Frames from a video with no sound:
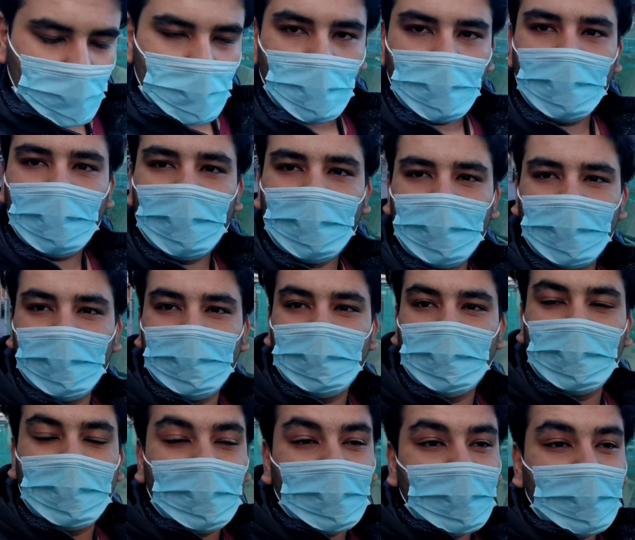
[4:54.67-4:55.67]
तो अब मैं
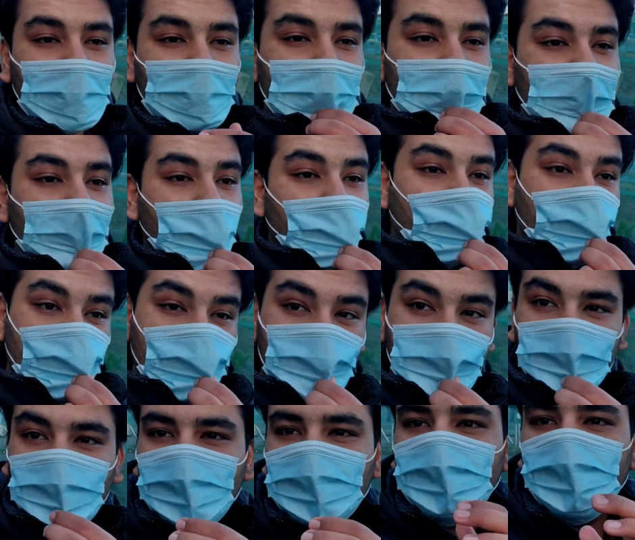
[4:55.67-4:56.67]
पर डे में
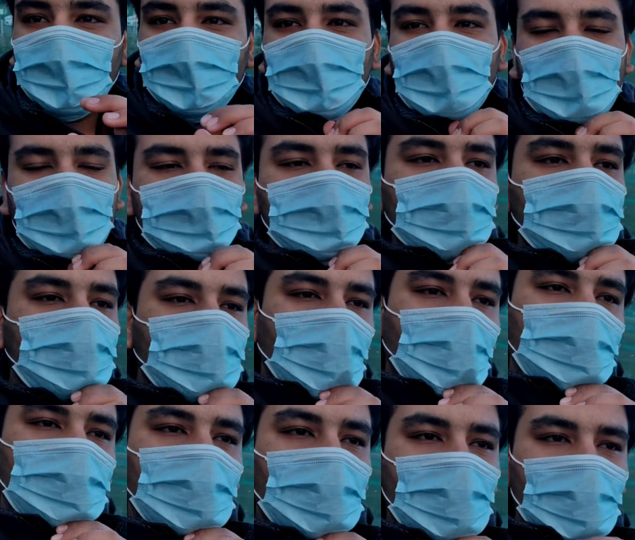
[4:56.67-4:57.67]
अनलिमिटेड टाइम्स
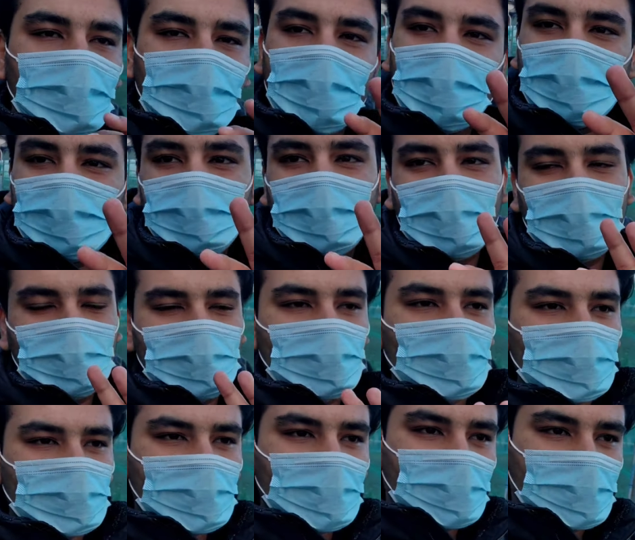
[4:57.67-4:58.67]
अपना ये बस पास
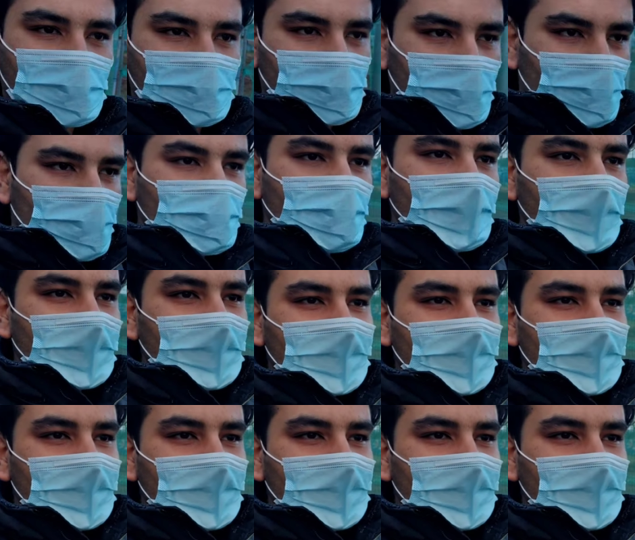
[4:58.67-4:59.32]
यूज़ कर सकता हूँ